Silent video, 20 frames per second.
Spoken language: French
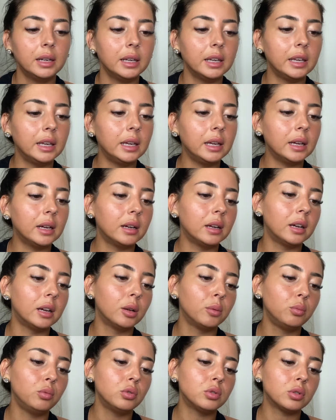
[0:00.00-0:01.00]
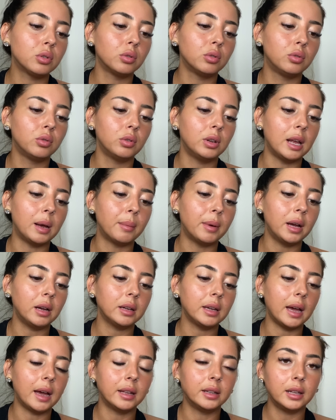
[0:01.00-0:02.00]
et un muscle de la
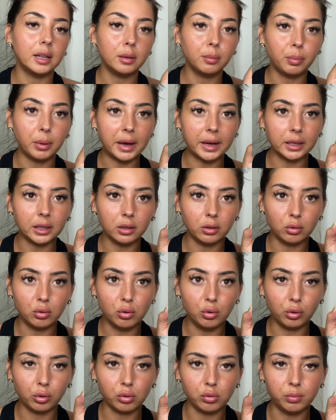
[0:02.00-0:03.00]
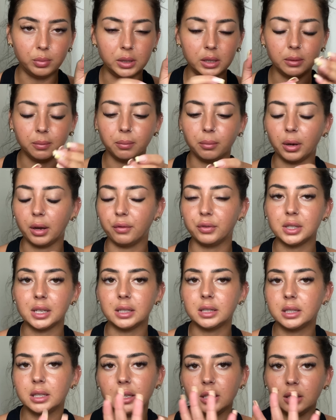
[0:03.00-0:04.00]
marque ADN Paris, le rubis. Bref, ça
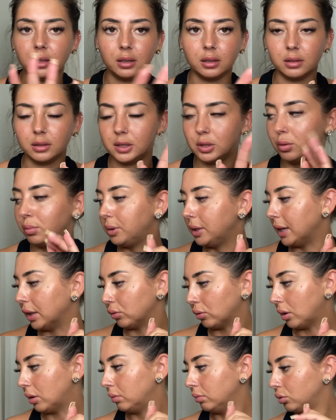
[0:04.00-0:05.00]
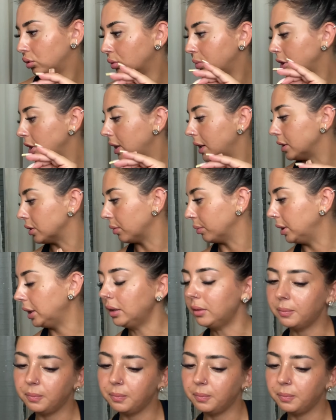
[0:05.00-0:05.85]
c'est obligatoire. Je suis obligée de les emmener.